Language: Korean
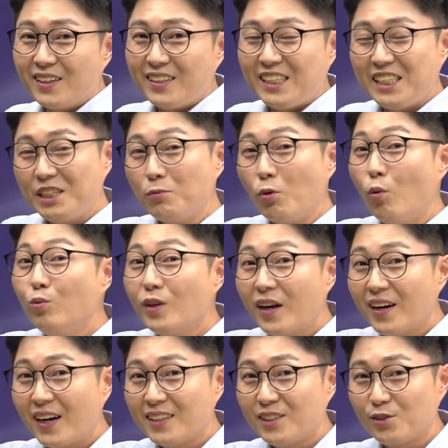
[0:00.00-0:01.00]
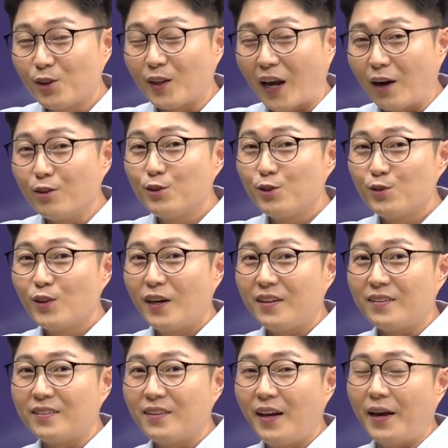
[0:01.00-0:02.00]
이십오 문항까지도 나올 수가
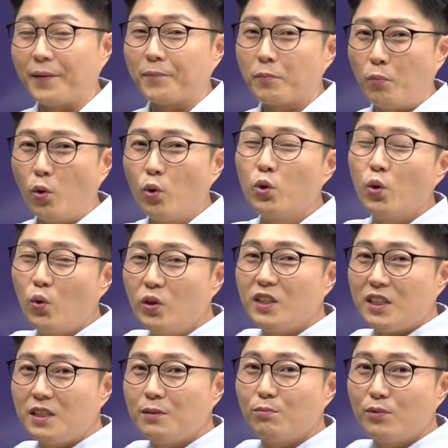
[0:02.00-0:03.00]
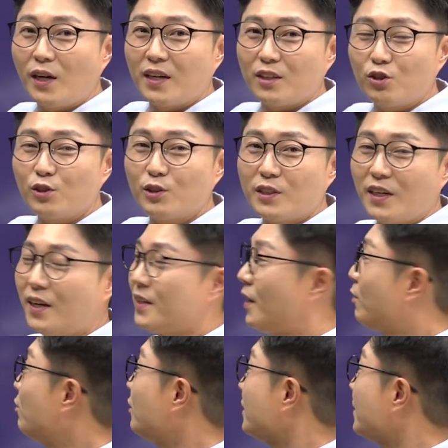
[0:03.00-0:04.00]
있는데 보통은 이십 문항이 출제가 되고